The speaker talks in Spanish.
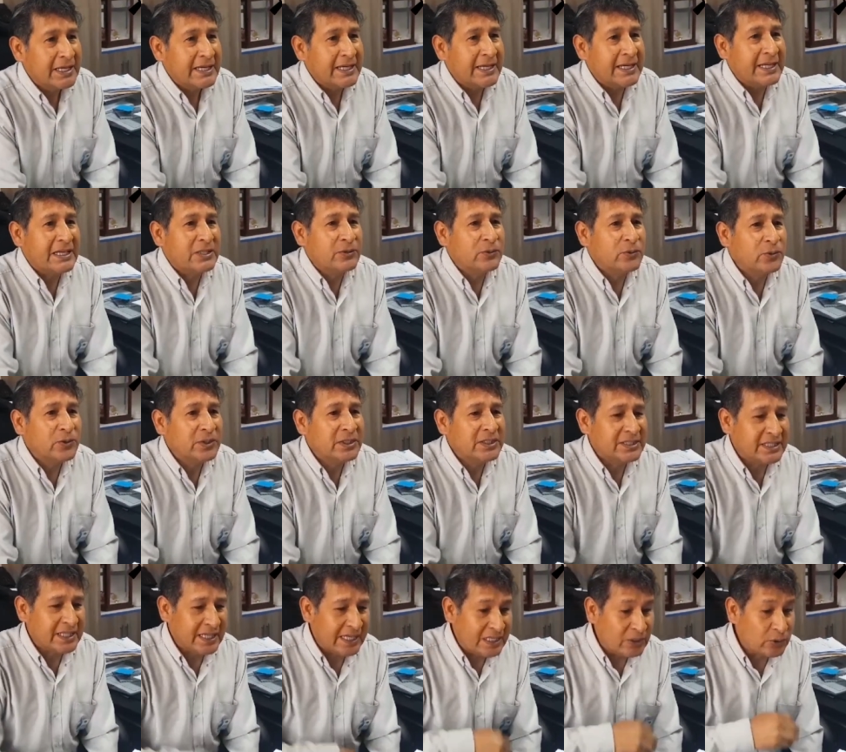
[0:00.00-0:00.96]
Eso
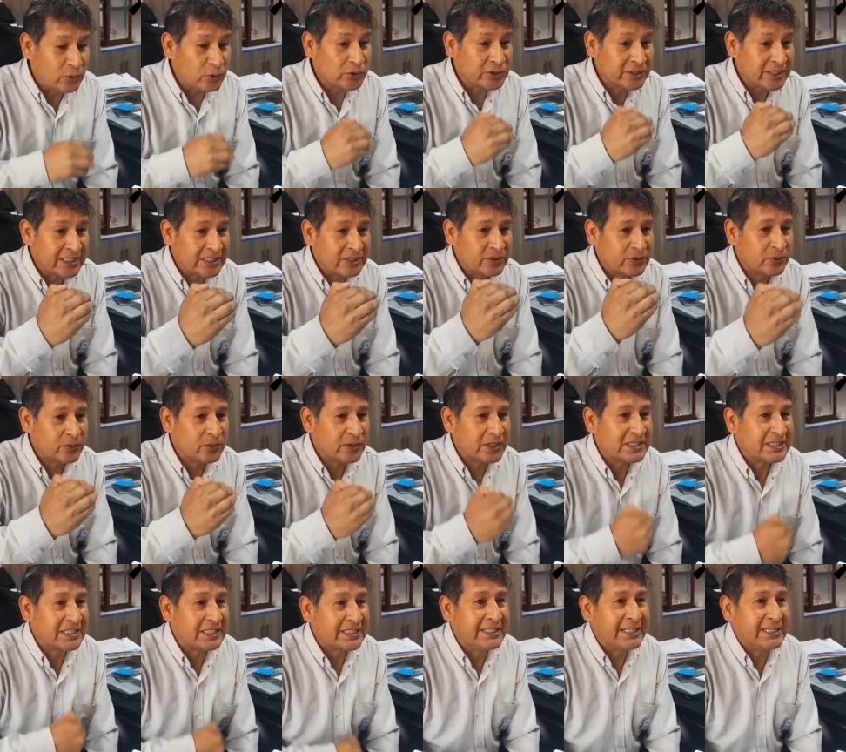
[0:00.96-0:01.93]
es el contexto que
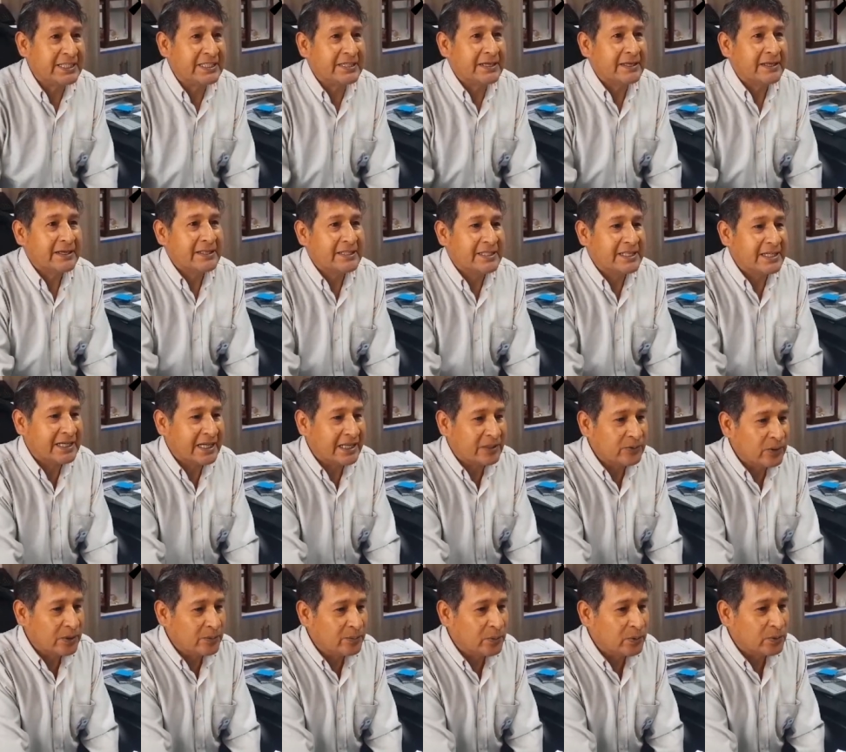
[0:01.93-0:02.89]
se tiene,
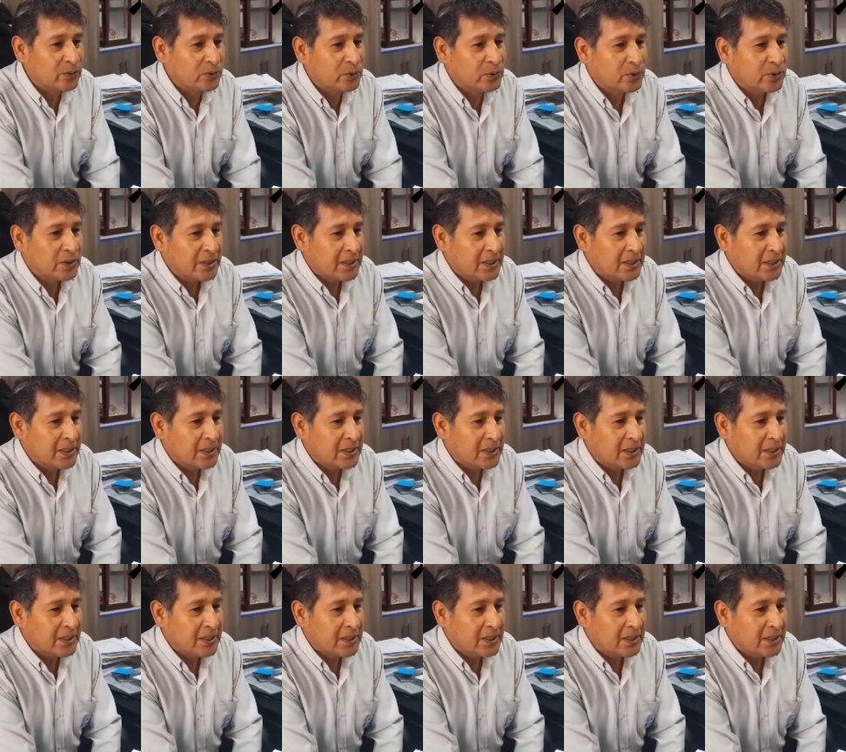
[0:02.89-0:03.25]
llegando al punto.